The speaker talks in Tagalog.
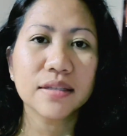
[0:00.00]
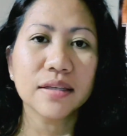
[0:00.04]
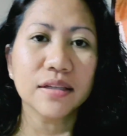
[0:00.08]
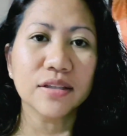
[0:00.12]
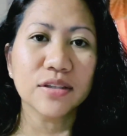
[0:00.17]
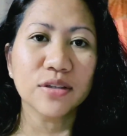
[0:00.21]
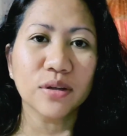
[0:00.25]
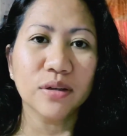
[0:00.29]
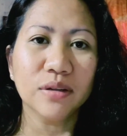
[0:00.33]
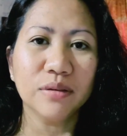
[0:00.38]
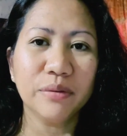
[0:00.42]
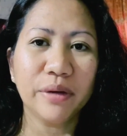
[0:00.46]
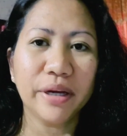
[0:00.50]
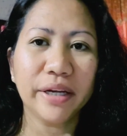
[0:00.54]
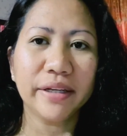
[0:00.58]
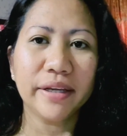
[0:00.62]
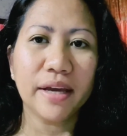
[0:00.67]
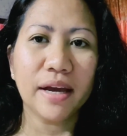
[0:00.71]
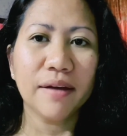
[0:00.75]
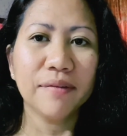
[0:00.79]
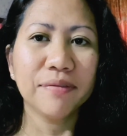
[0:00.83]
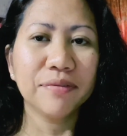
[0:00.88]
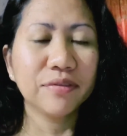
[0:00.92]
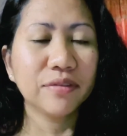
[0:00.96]
it's already
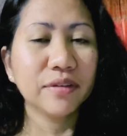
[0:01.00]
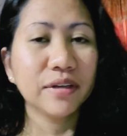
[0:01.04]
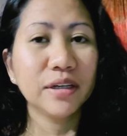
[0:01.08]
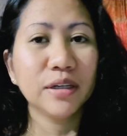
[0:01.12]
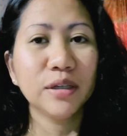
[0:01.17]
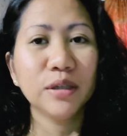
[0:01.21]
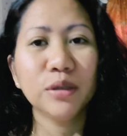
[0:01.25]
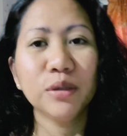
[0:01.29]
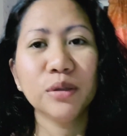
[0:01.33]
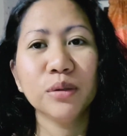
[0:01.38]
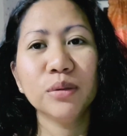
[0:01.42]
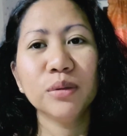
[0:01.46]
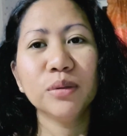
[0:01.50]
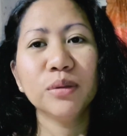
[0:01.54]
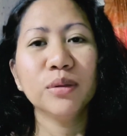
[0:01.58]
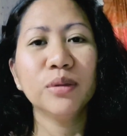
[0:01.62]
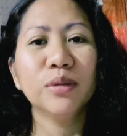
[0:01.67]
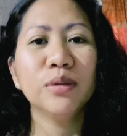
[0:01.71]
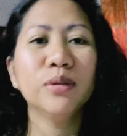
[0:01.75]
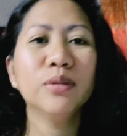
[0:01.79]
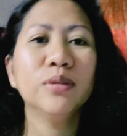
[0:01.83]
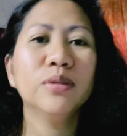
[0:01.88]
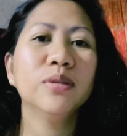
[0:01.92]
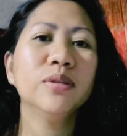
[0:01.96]

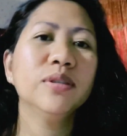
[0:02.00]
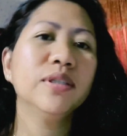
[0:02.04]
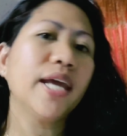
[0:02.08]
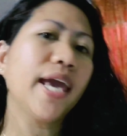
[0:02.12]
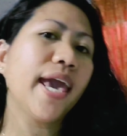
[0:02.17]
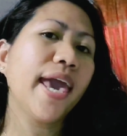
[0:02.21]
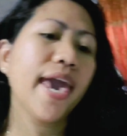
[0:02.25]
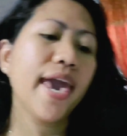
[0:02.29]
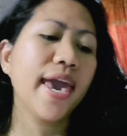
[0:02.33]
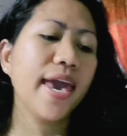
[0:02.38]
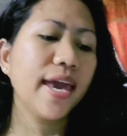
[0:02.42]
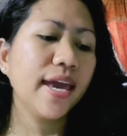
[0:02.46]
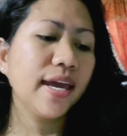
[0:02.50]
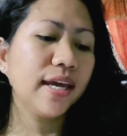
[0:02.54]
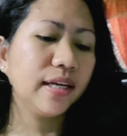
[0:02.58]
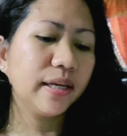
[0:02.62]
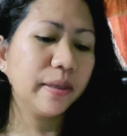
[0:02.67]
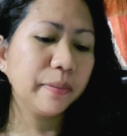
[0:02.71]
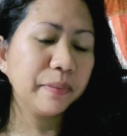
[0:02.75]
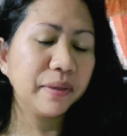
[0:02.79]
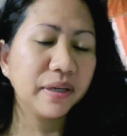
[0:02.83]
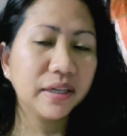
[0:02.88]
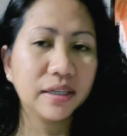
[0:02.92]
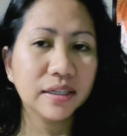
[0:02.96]
afternoon and
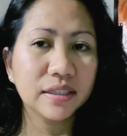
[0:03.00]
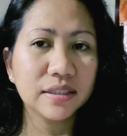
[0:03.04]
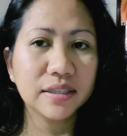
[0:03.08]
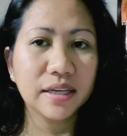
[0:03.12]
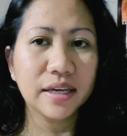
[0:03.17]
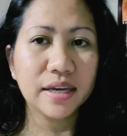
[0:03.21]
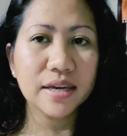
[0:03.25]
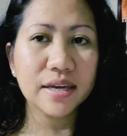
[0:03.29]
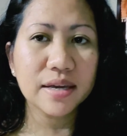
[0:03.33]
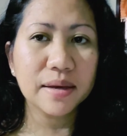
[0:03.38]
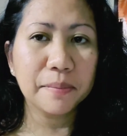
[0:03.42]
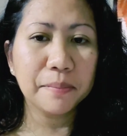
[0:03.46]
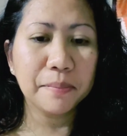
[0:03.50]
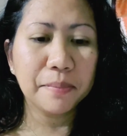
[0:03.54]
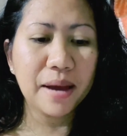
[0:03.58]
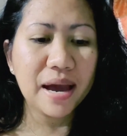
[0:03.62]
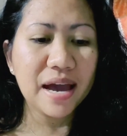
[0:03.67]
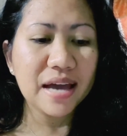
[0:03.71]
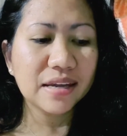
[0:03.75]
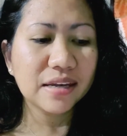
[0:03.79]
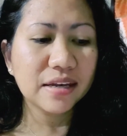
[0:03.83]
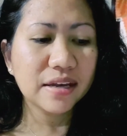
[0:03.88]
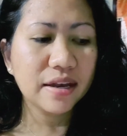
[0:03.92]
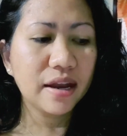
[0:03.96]
I'm gonna take a
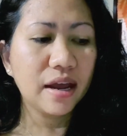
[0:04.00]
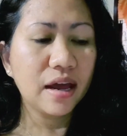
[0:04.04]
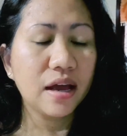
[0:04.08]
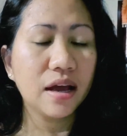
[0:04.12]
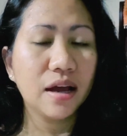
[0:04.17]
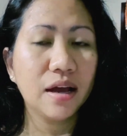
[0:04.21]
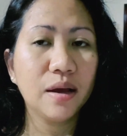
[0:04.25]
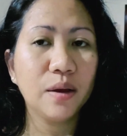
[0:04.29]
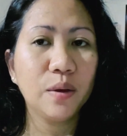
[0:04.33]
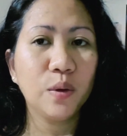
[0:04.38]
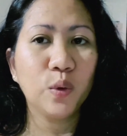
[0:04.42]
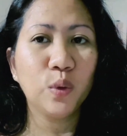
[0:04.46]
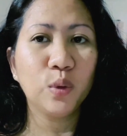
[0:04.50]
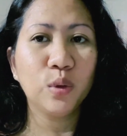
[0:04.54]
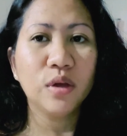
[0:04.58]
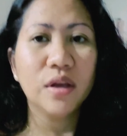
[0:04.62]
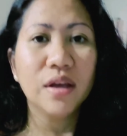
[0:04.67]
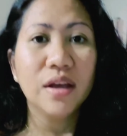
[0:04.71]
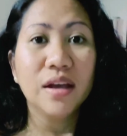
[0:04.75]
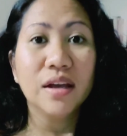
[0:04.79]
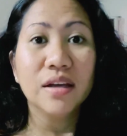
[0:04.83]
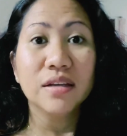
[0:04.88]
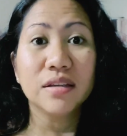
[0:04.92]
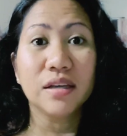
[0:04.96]
bath now.
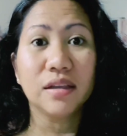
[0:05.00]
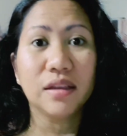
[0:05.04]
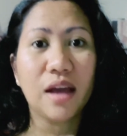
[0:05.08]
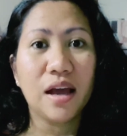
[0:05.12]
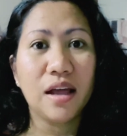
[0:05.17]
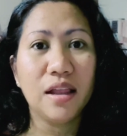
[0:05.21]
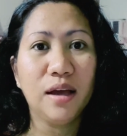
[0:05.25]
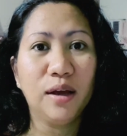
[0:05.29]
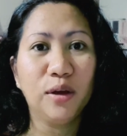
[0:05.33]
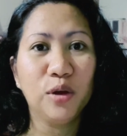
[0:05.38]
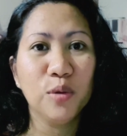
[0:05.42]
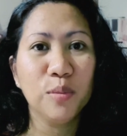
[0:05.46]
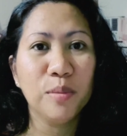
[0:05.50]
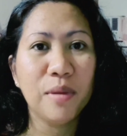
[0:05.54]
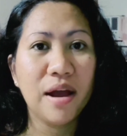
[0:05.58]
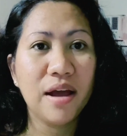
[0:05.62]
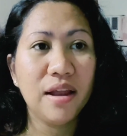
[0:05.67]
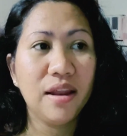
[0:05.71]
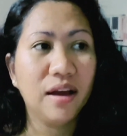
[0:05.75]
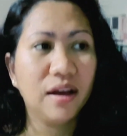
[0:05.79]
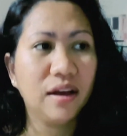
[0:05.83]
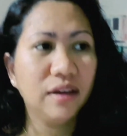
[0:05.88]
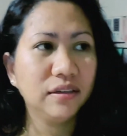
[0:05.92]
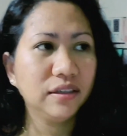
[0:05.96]
Si Tala
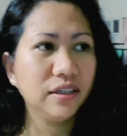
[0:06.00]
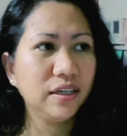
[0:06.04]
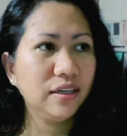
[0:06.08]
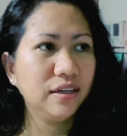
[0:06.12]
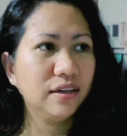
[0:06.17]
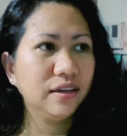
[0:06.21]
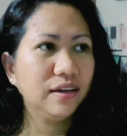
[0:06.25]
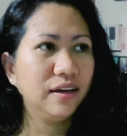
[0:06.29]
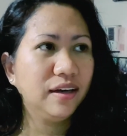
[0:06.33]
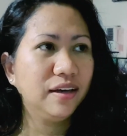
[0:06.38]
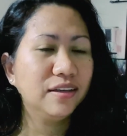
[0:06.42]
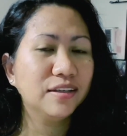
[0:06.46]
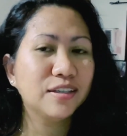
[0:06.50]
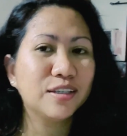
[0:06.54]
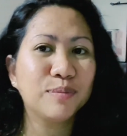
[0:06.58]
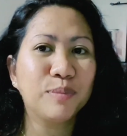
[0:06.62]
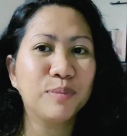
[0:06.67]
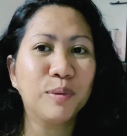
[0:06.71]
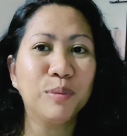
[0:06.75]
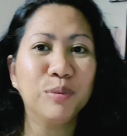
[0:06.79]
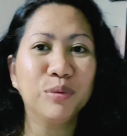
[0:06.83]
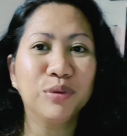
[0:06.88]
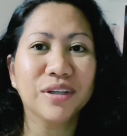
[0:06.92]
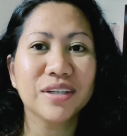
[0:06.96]
gumala kanina guys.
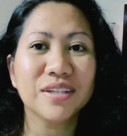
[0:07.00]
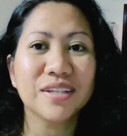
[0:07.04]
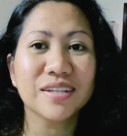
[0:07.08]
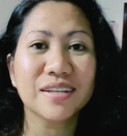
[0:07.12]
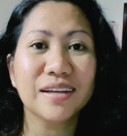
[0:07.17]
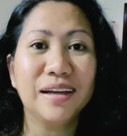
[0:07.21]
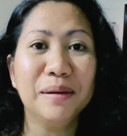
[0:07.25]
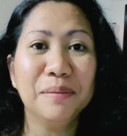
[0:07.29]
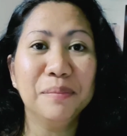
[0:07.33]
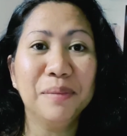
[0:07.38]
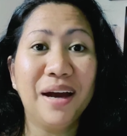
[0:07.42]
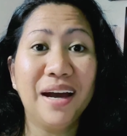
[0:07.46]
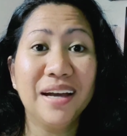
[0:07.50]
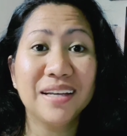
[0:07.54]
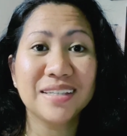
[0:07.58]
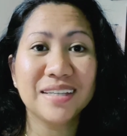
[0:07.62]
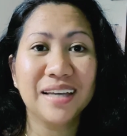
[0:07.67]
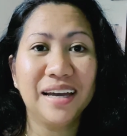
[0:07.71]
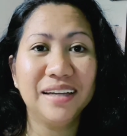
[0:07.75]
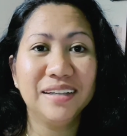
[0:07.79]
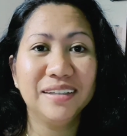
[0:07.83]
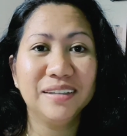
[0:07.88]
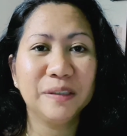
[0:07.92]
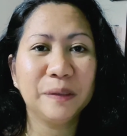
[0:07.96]
Pumunta siya sa
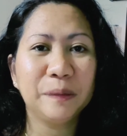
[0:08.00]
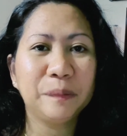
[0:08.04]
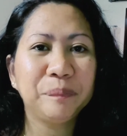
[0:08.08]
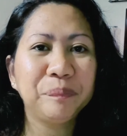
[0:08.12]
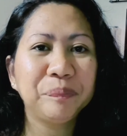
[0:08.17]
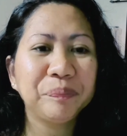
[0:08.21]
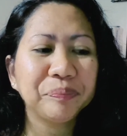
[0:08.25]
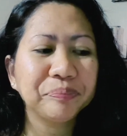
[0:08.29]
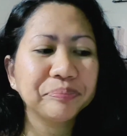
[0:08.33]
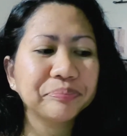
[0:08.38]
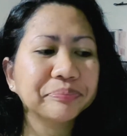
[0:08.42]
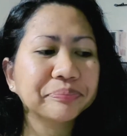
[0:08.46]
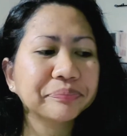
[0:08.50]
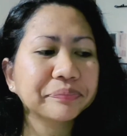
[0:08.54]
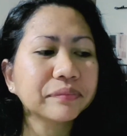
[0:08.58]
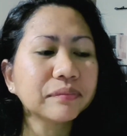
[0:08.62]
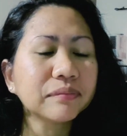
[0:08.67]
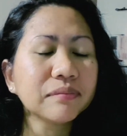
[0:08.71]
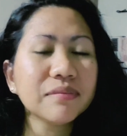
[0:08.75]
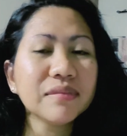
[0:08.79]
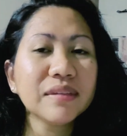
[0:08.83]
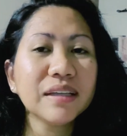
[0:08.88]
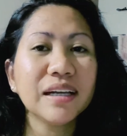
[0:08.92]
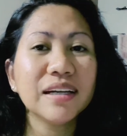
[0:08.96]
labasan.
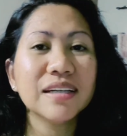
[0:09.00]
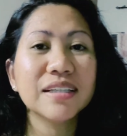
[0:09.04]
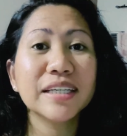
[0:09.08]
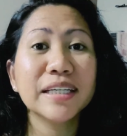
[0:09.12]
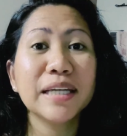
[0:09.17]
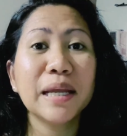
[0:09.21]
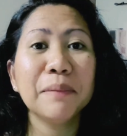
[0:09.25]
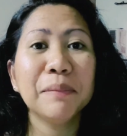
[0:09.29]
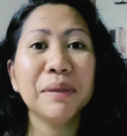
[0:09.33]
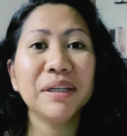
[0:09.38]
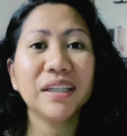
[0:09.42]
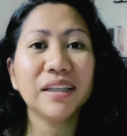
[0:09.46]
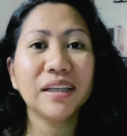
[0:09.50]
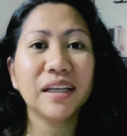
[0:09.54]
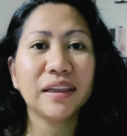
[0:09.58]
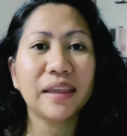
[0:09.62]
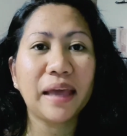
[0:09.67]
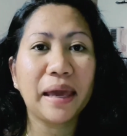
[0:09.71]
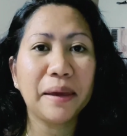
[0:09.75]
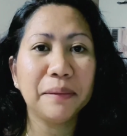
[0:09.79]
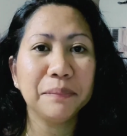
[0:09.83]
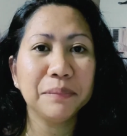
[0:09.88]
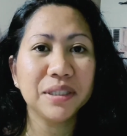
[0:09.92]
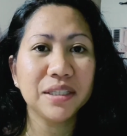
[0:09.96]
Sinama ni
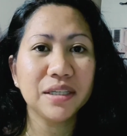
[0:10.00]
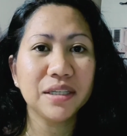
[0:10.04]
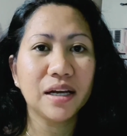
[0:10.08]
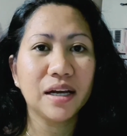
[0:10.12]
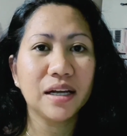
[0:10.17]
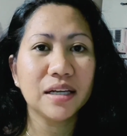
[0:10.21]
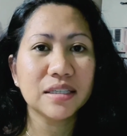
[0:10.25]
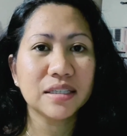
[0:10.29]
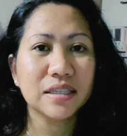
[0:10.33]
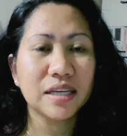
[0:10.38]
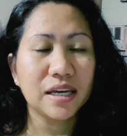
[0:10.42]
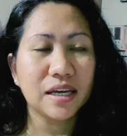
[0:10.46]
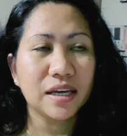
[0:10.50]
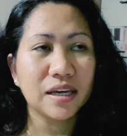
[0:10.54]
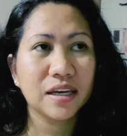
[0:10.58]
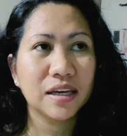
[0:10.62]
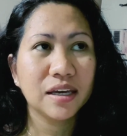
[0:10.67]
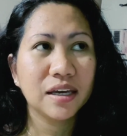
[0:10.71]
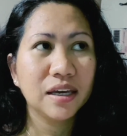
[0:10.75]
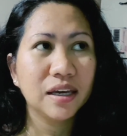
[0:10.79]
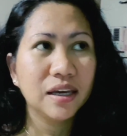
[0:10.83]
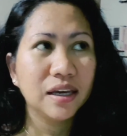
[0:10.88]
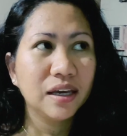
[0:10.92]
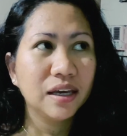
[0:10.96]
Tita Eme niya kasi
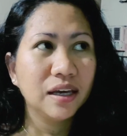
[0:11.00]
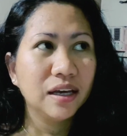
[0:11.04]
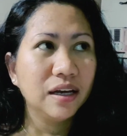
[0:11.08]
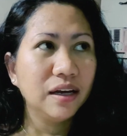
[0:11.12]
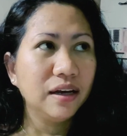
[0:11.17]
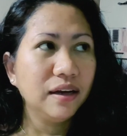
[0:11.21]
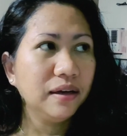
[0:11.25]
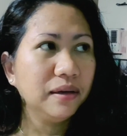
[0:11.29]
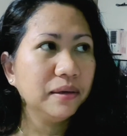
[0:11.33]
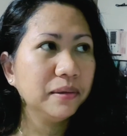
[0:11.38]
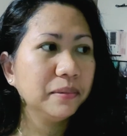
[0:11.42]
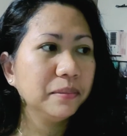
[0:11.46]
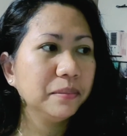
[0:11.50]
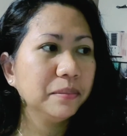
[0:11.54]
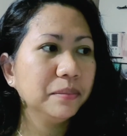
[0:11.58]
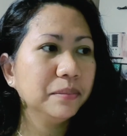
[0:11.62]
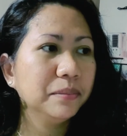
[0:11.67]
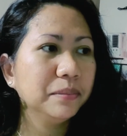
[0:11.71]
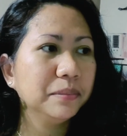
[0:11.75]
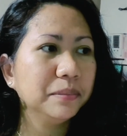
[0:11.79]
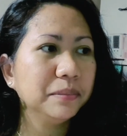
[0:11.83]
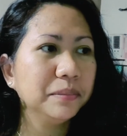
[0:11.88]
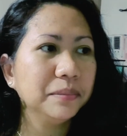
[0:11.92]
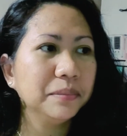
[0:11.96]

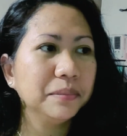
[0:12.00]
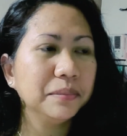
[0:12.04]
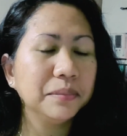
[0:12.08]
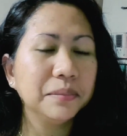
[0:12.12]
um,